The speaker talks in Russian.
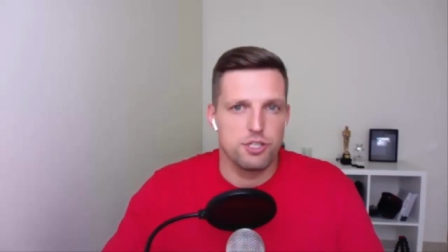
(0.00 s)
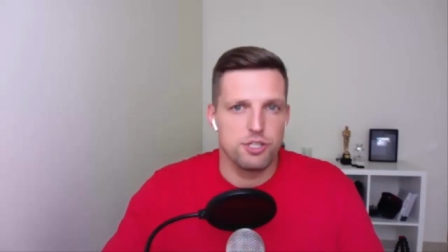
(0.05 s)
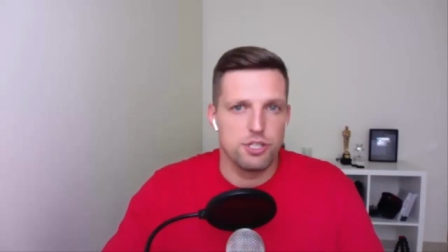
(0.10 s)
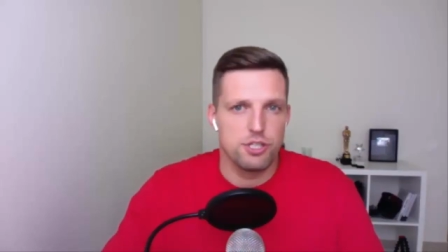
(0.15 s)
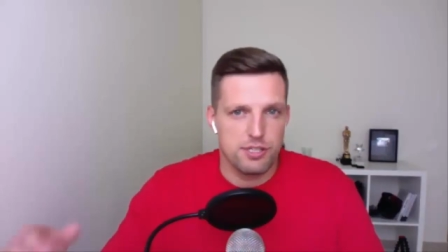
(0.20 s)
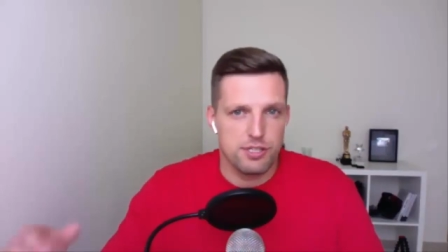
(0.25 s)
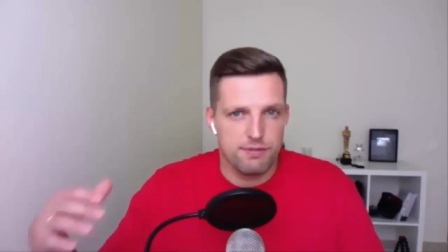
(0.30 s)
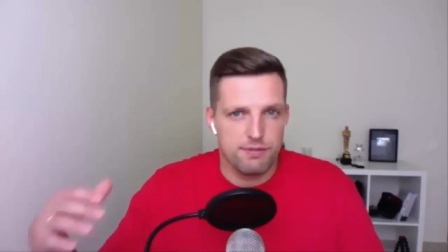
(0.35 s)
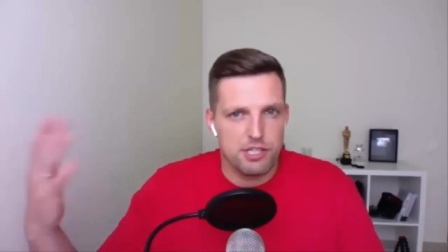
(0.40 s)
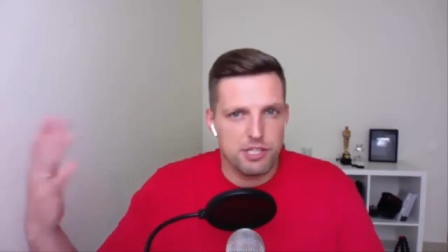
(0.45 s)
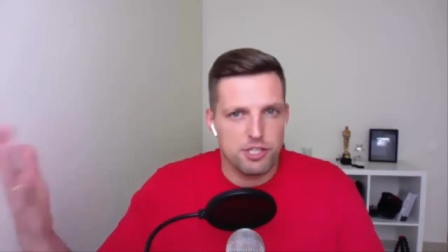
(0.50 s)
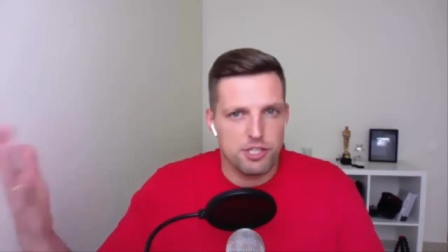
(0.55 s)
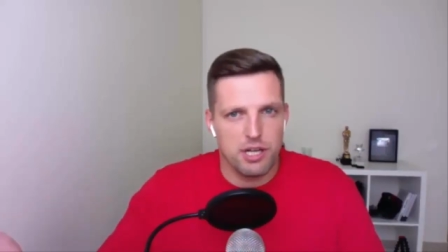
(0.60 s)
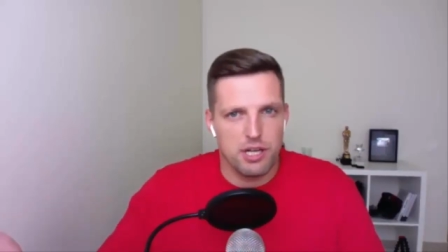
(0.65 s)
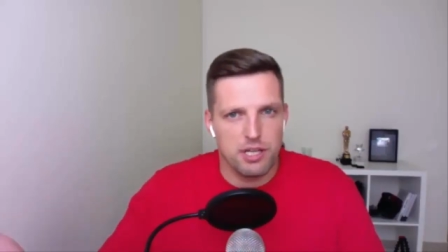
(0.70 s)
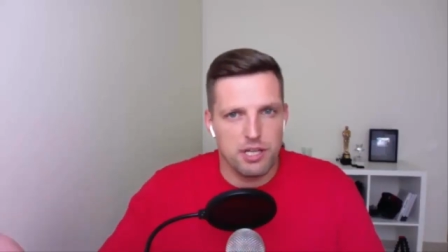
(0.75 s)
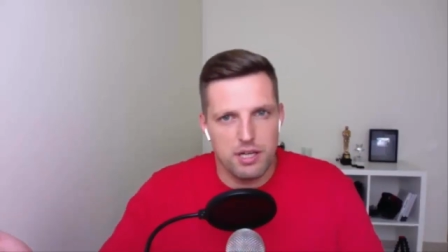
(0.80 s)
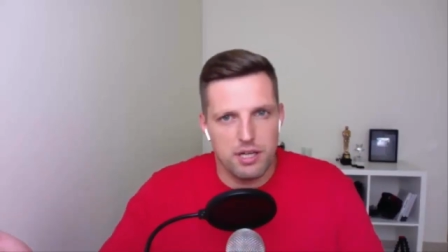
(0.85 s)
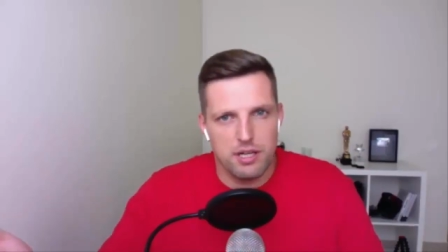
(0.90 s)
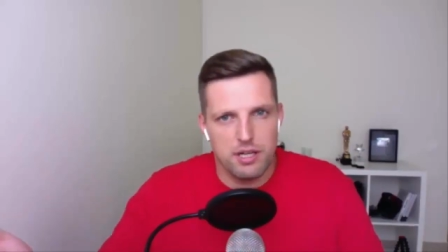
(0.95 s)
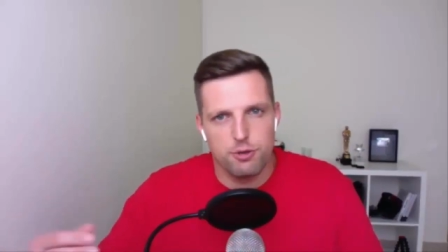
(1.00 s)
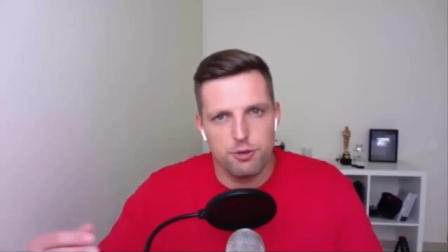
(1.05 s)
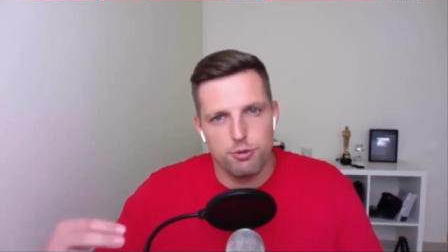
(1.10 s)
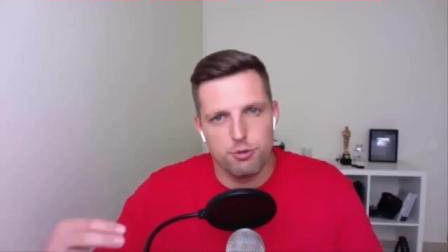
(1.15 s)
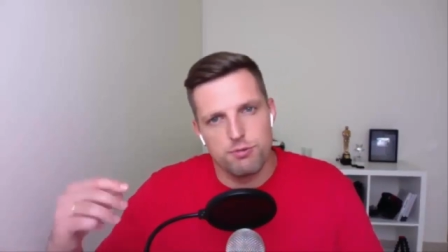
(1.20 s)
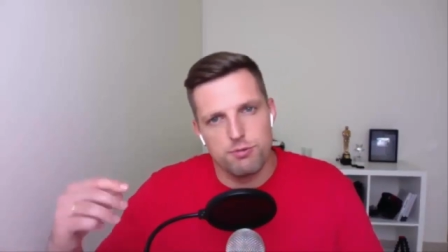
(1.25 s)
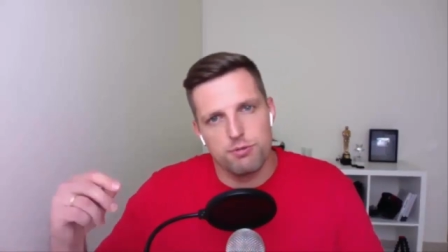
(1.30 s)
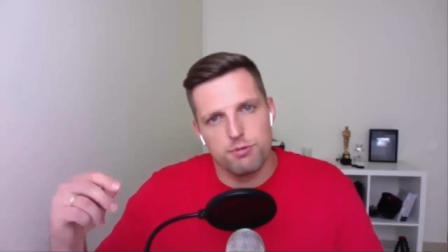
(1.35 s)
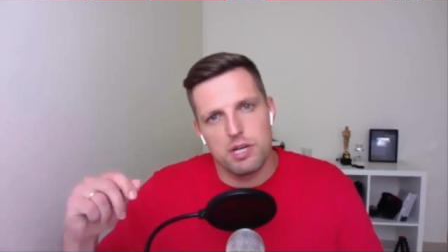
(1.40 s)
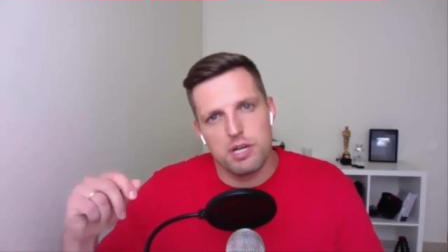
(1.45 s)
через ваш канал, то
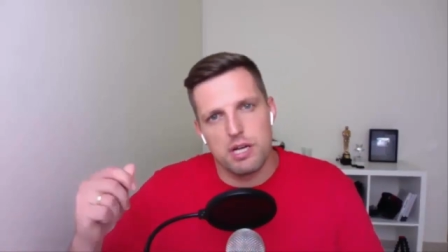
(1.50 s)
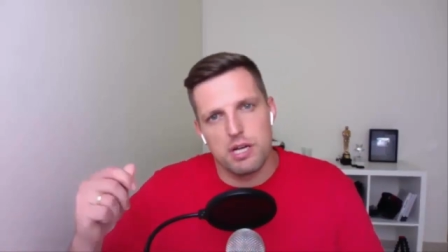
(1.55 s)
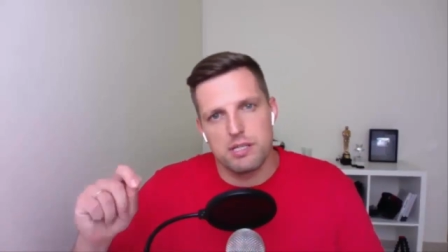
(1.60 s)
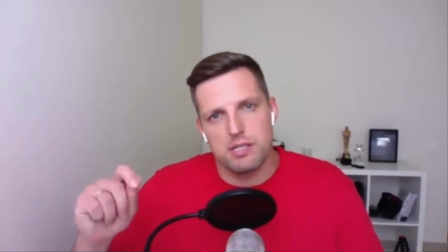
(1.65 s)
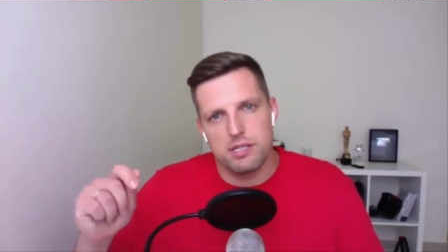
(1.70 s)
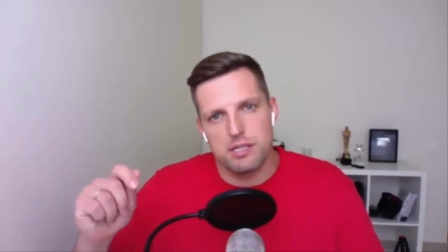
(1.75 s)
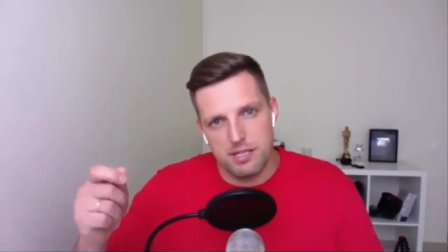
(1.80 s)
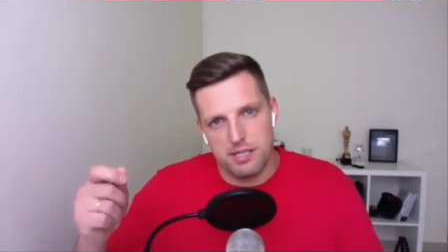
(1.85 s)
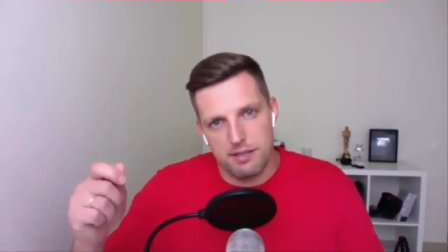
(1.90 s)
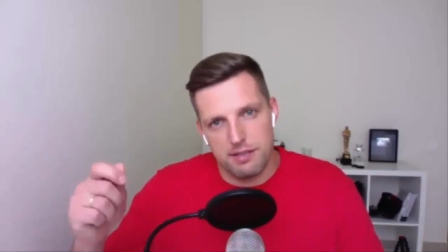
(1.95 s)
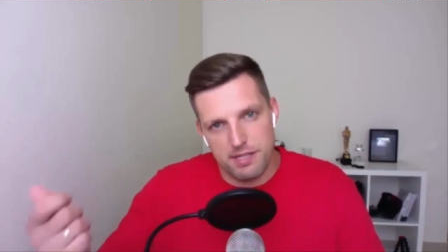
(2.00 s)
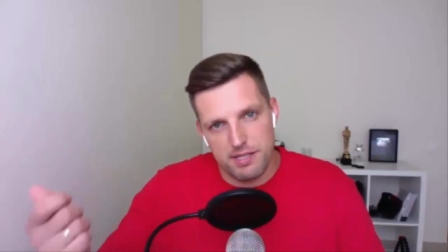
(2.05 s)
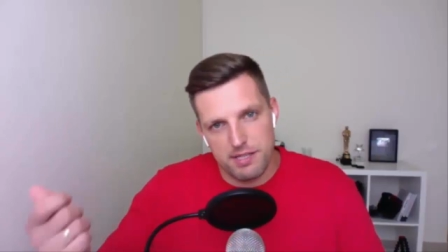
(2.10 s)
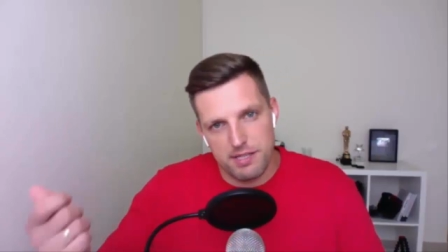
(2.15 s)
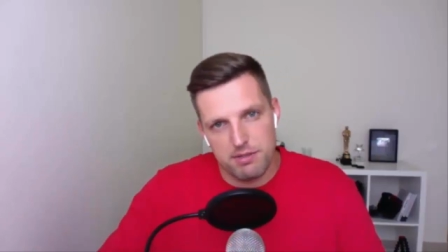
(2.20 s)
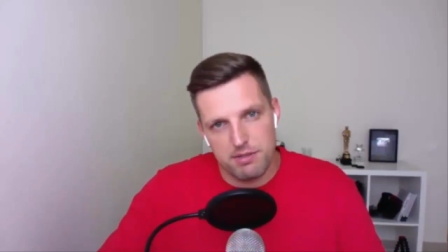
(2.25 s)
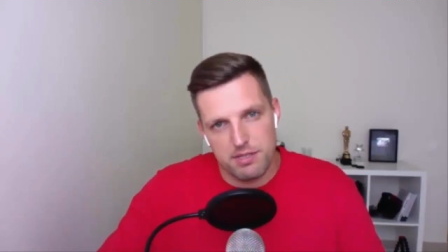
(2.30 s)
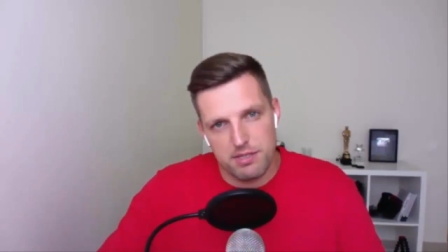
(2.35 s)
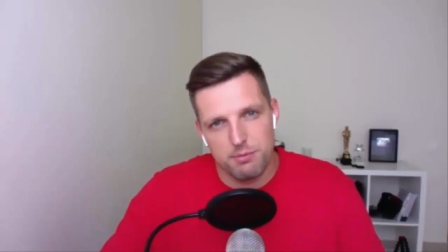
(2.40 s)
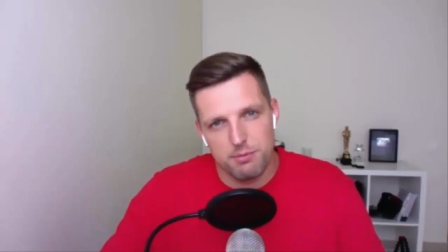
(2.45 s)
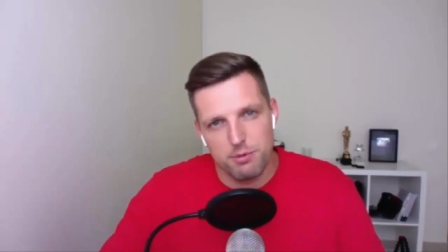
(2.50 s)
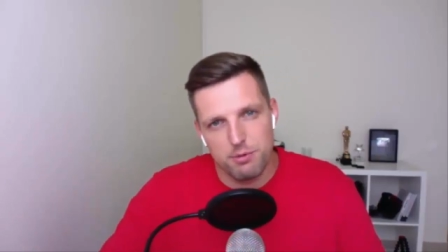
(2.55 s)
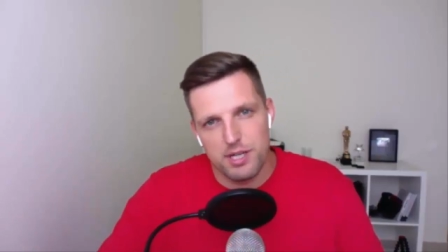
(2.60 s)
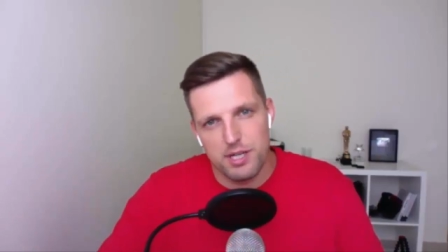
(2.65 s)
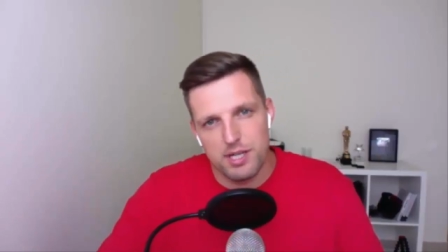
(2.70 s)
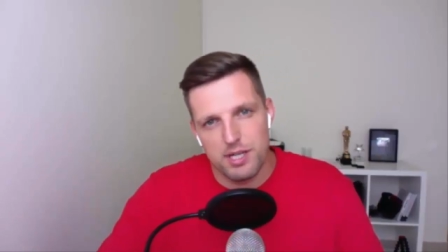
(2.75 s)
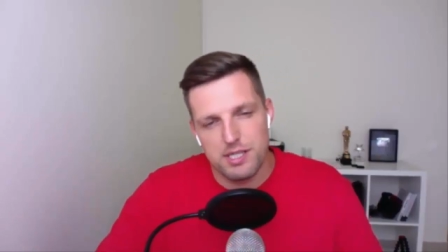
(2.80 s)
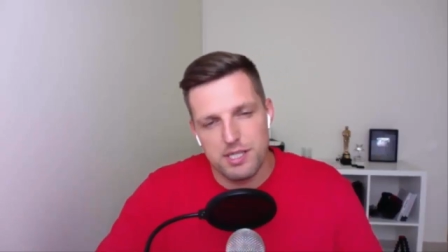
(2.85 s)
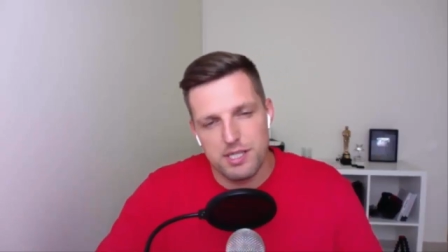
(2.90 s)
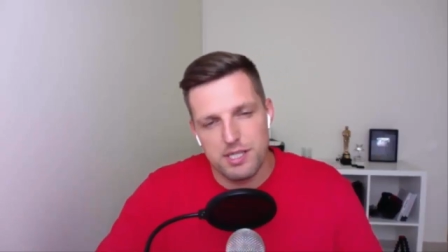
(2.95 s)
есть вот как э, завязывалась
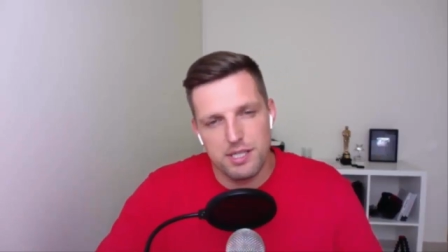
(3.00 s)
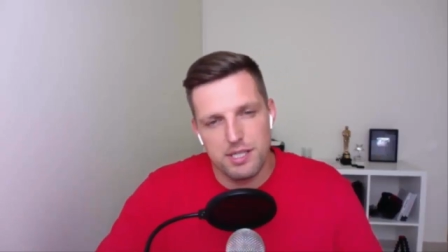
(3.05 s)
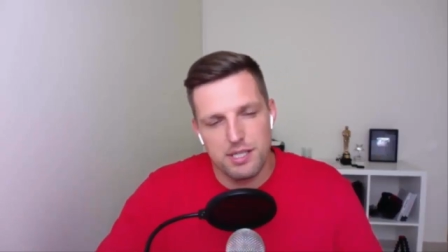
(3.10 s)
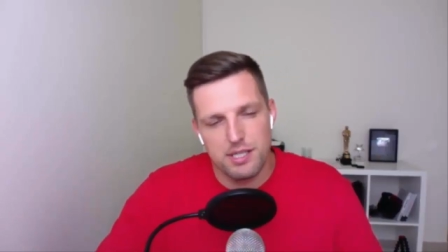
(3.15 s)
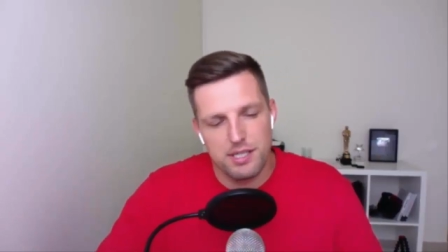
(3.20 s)
коммуникация?